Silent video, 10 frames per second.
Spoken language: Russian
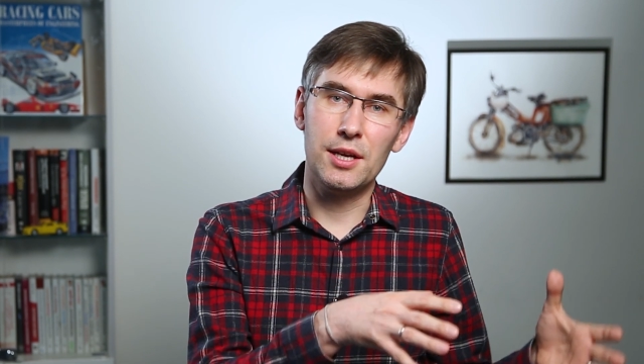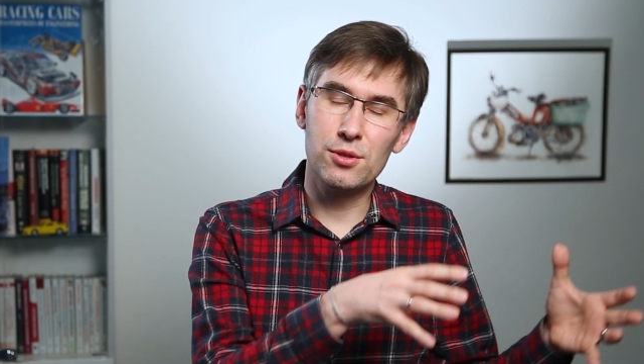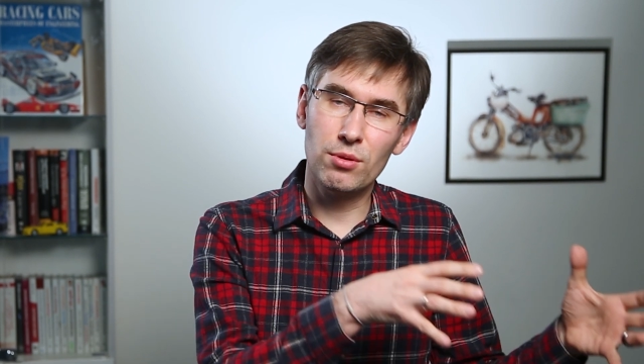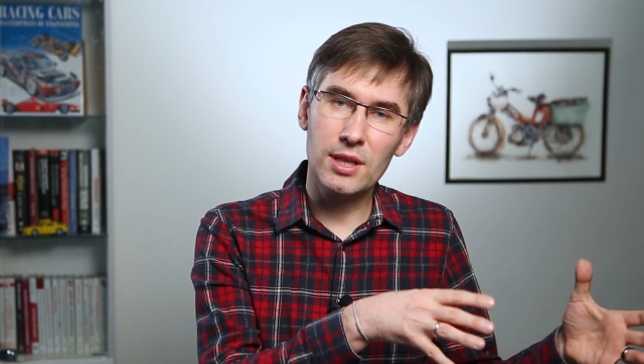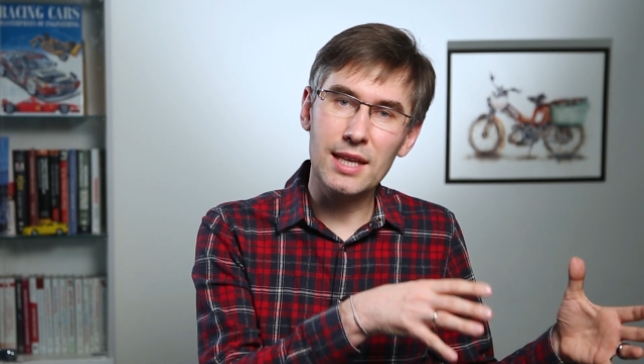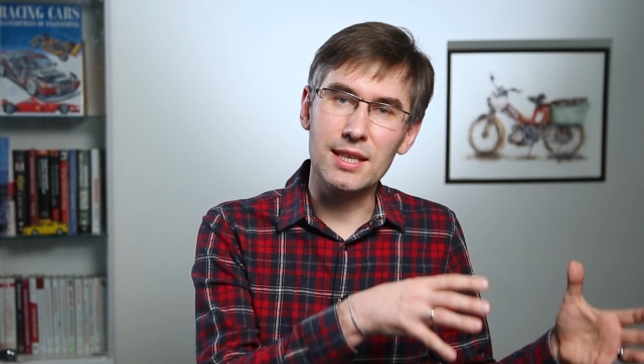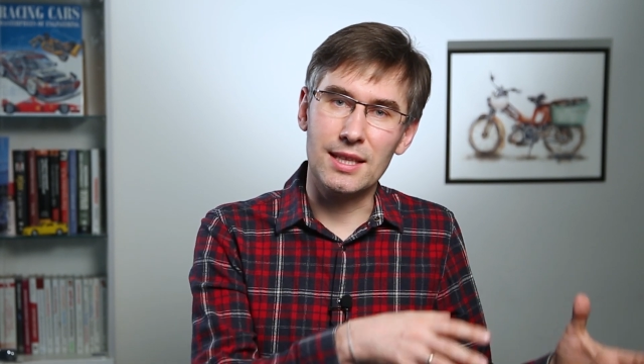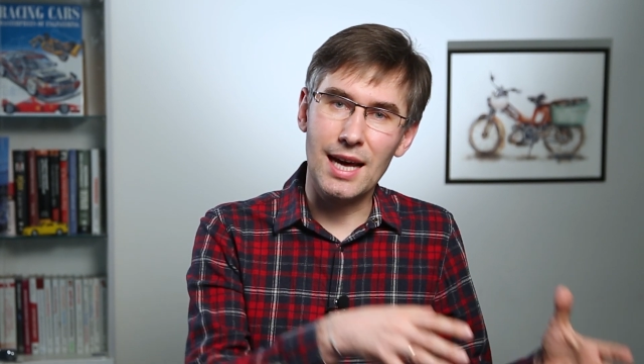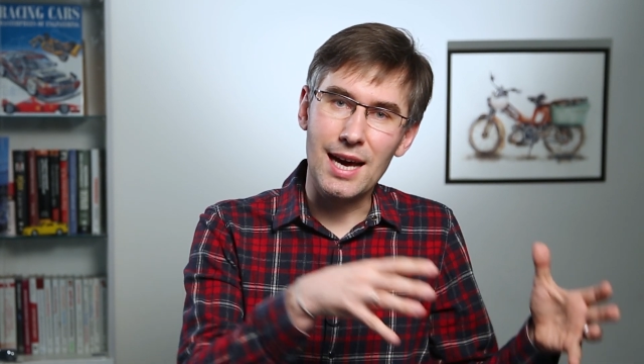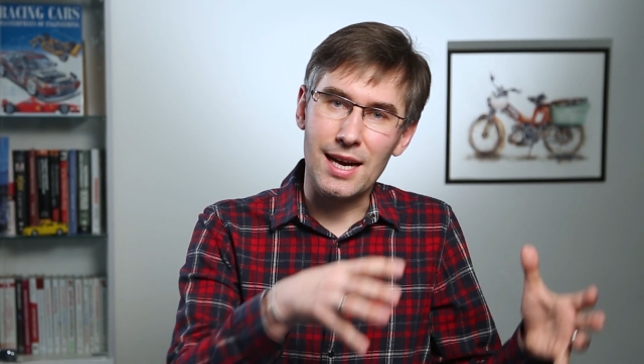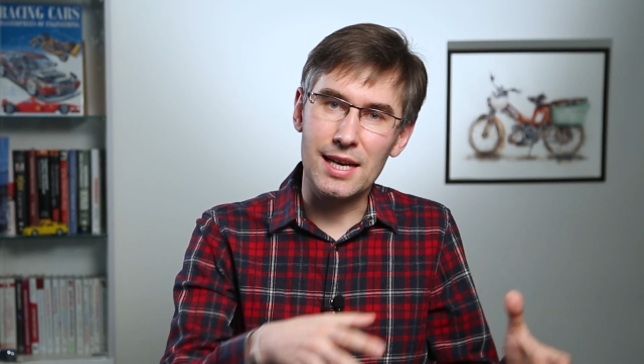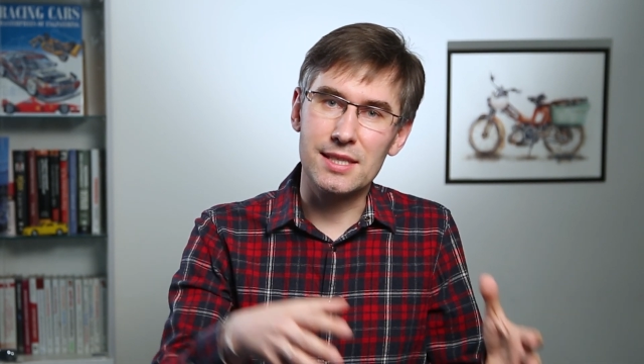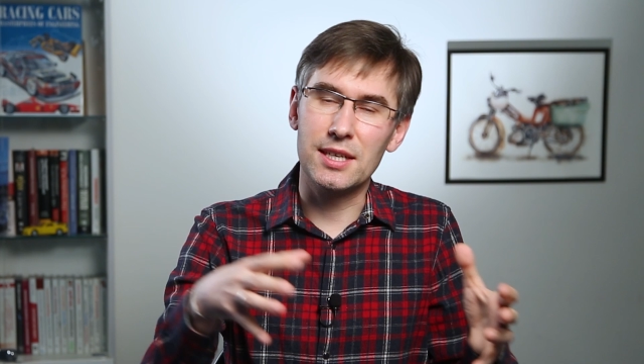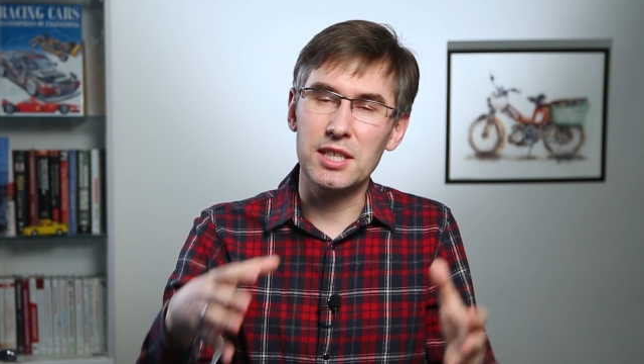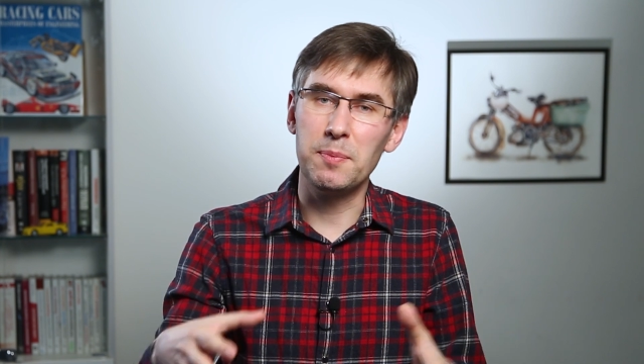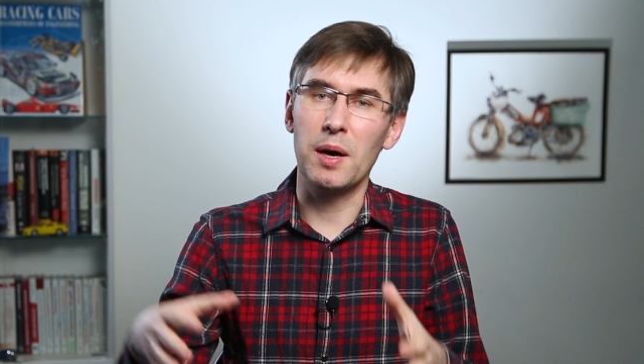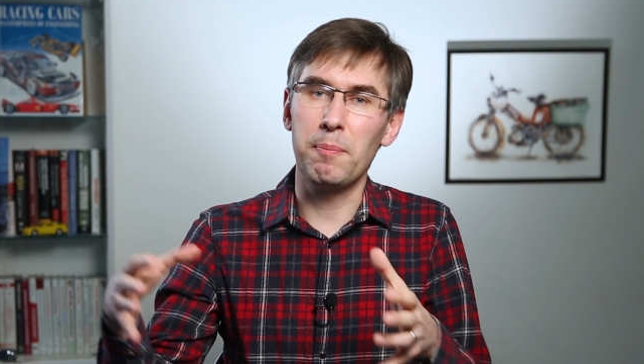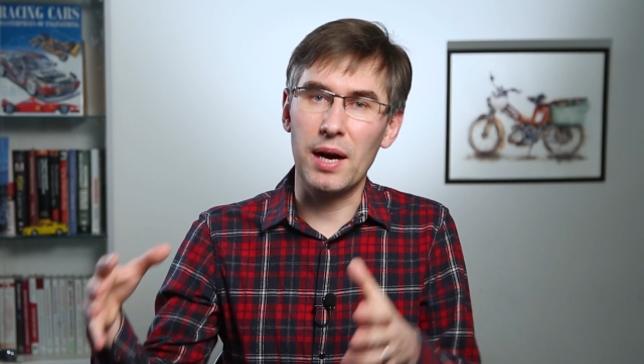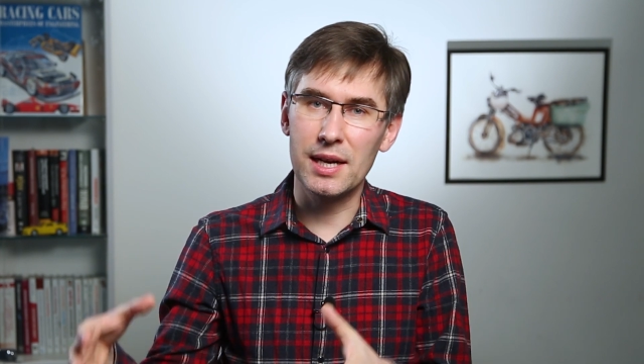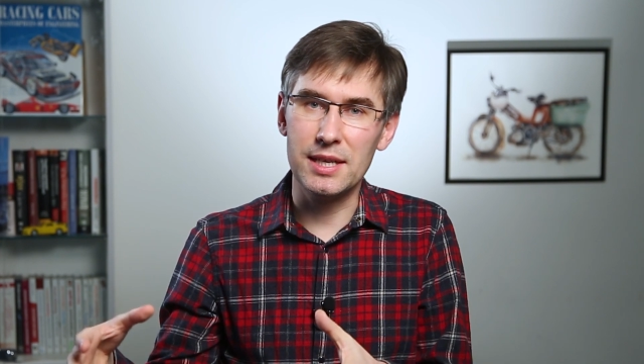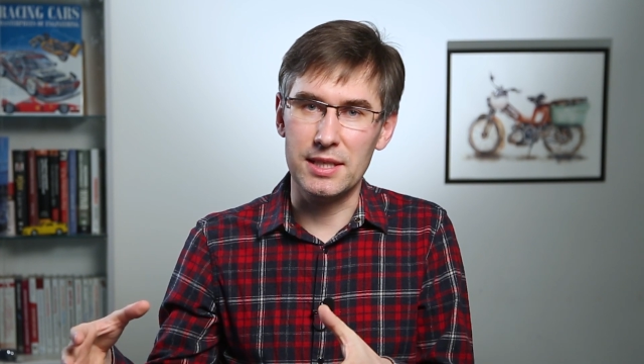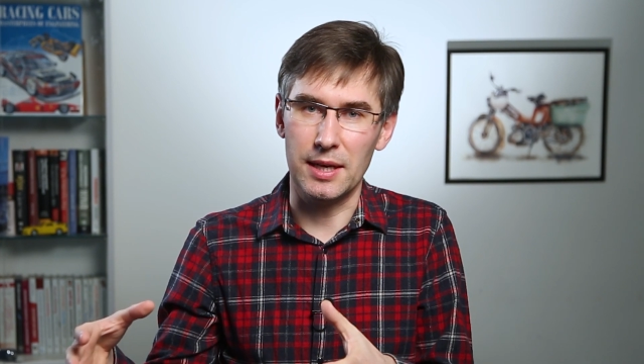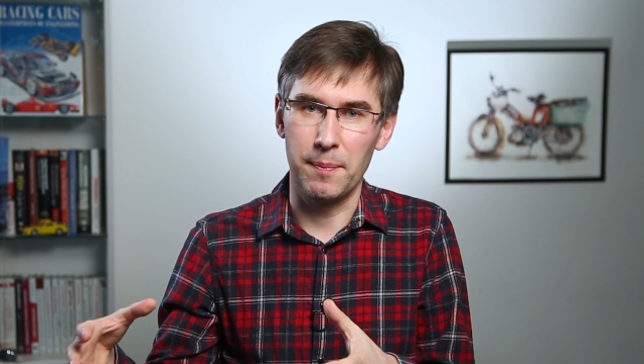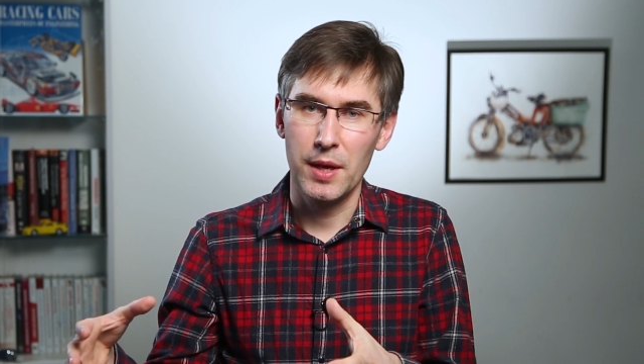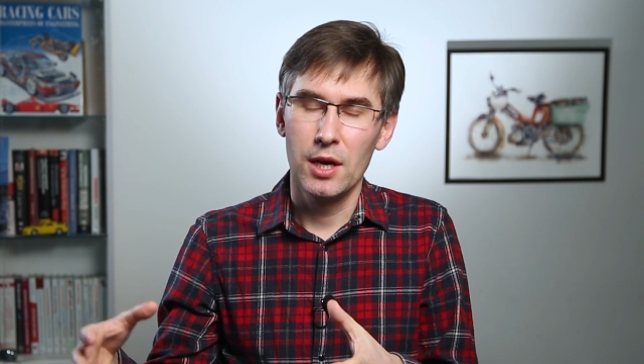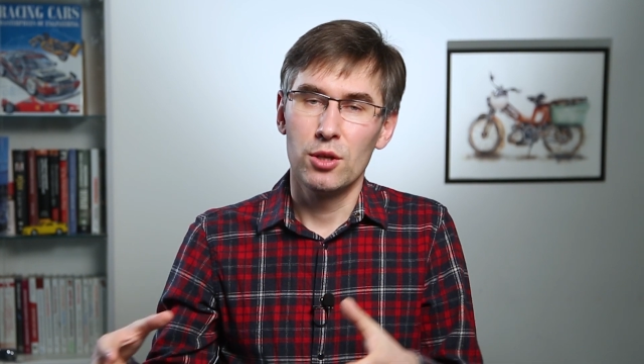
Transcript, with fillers: результаты на разных типах покрытия.